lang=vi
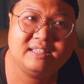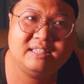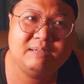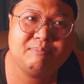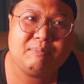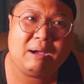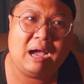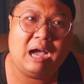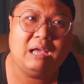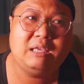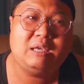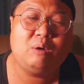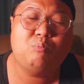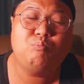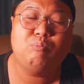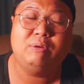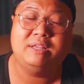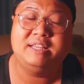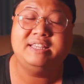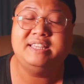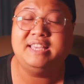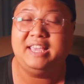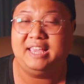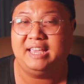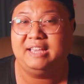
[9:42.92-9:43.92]
nhưng mà ở trong
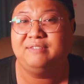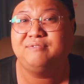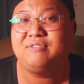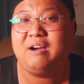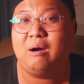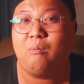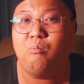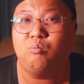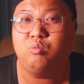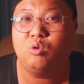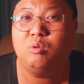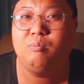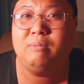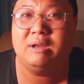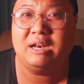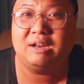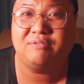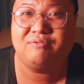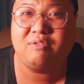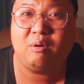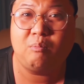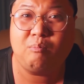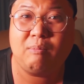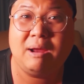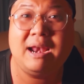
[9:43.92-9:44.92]
bệnh viện phòng của mình là
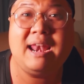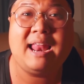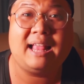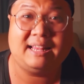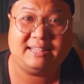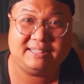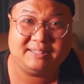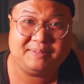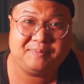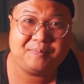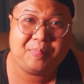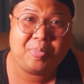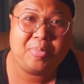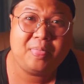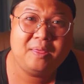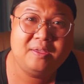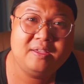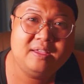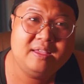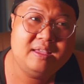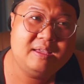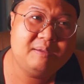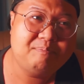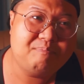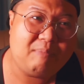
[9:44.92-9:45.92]
phòng máy lạnh
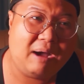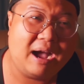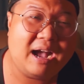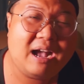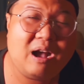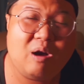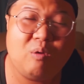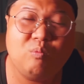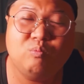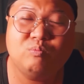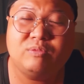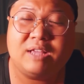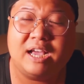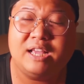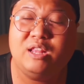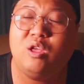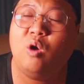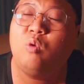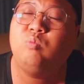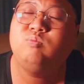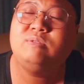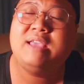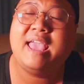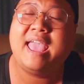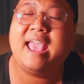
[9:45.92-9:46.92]
bà không thể
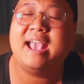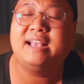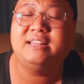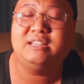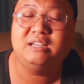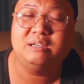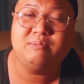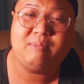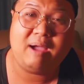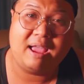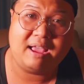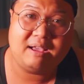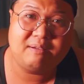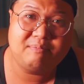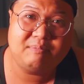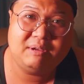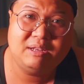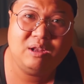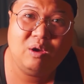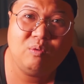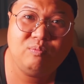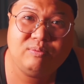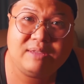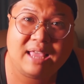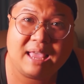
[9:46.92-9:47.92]
đốt nhang nữa bạn bà
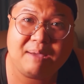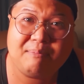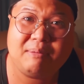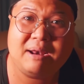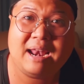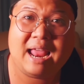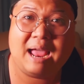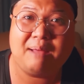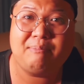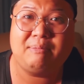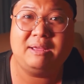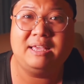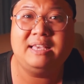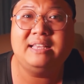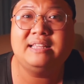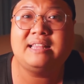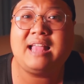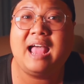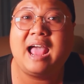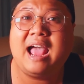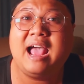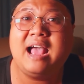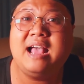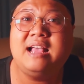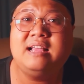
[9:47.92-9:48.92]
đốt nhang bà làm là y
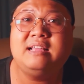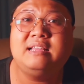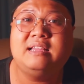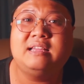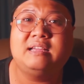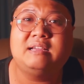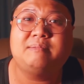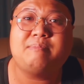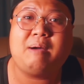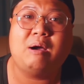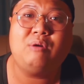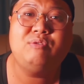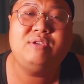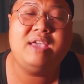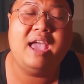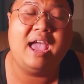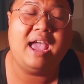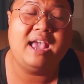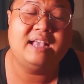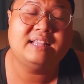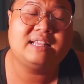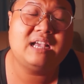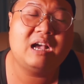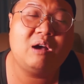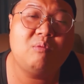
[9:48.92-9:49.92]
tá à, bảo vệ
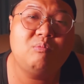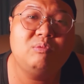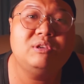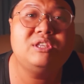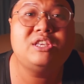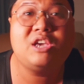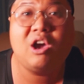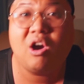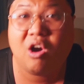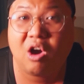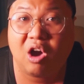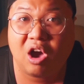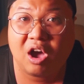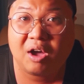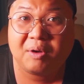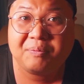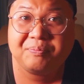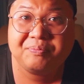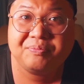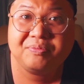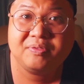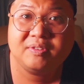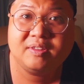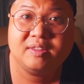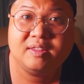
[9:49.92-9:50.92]
người ta không có cho
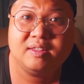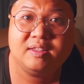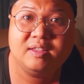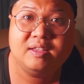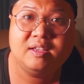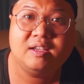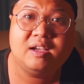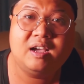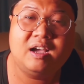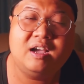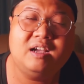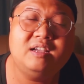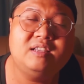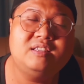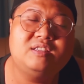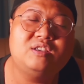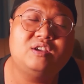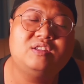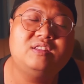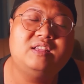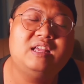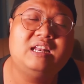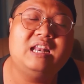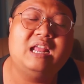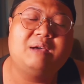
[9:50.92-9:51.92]
đó
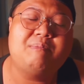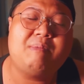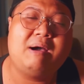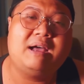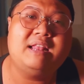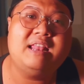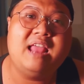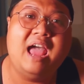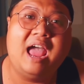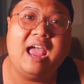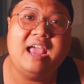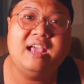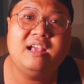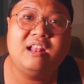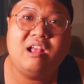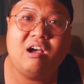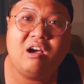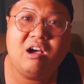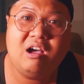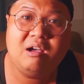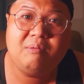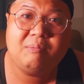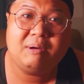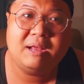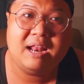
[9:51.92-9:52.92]
cho nên là bà để ở
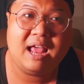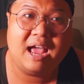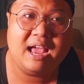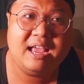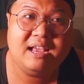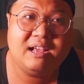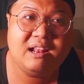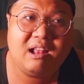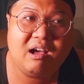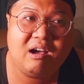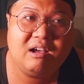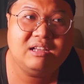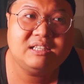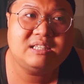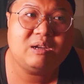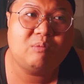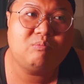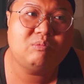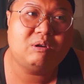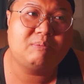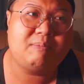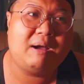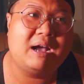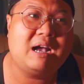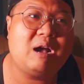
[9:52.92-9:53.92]
đó bà để ở đó
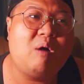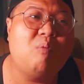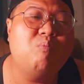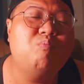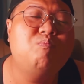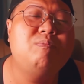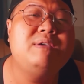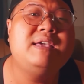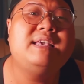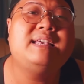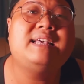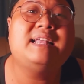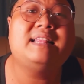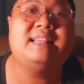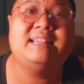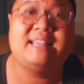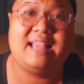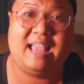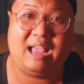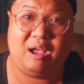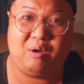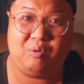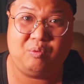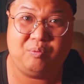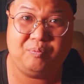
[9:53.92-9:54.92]
xong là bà không biết cách
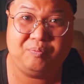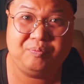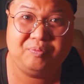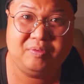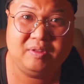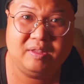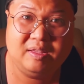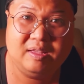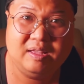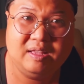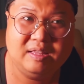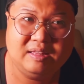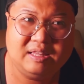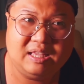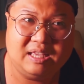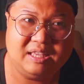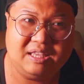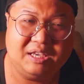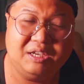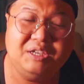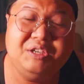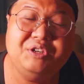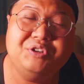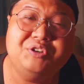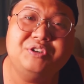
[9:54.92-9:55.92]
nào thì
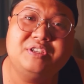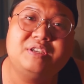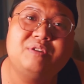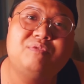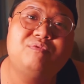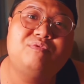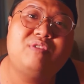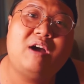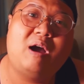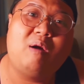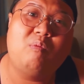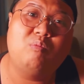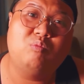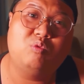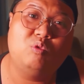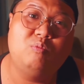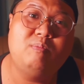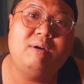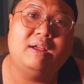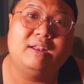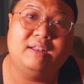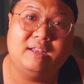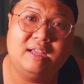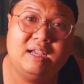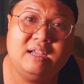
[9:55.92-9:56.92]
những người trong phòng của
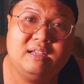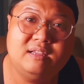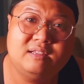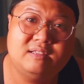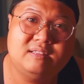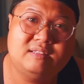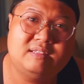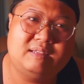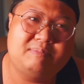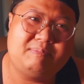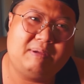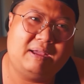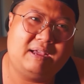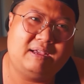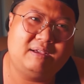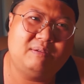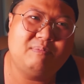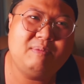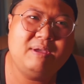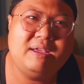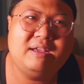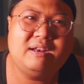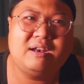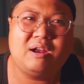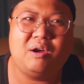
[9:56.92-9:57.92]
mình đó bạn
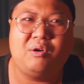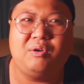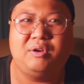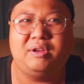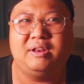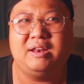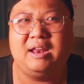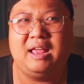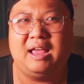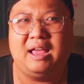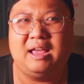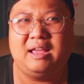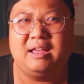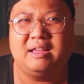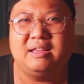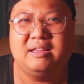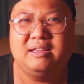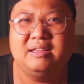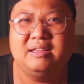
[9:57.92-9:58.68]
biết rồi là